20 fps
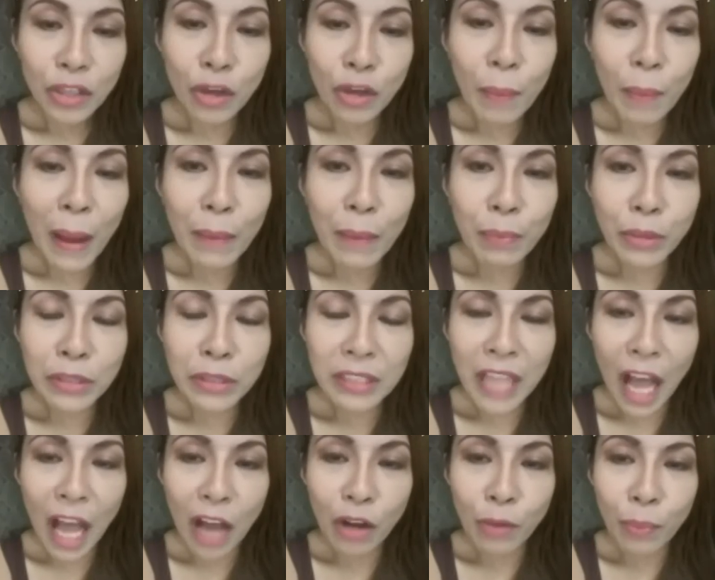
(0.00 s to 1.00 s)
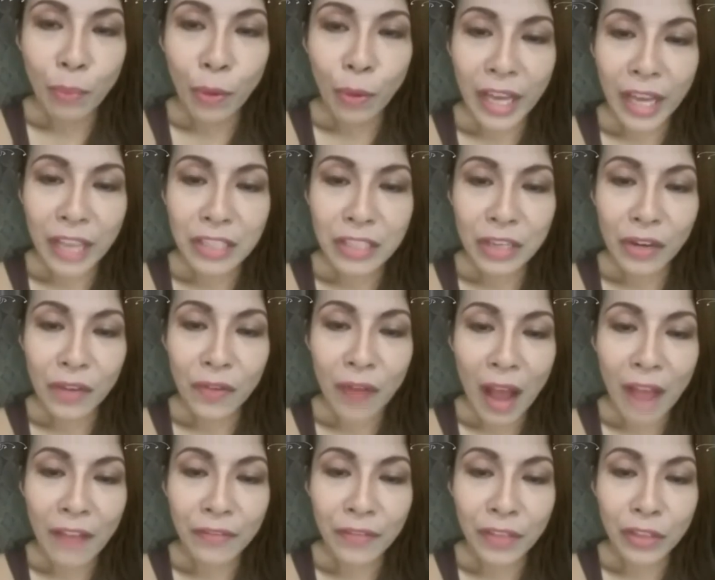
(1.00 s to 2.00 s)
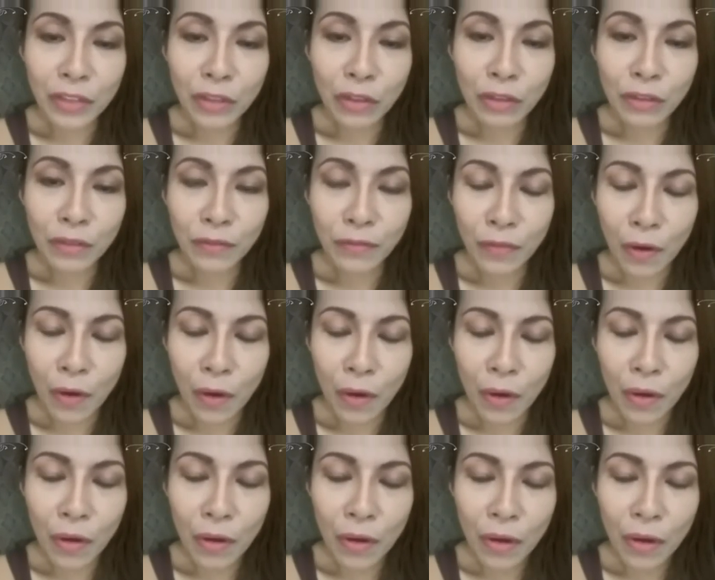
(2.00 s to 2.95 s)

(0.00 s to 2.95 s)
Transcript: Yung pagpunta ko po kay Sir Rafi Tulfo,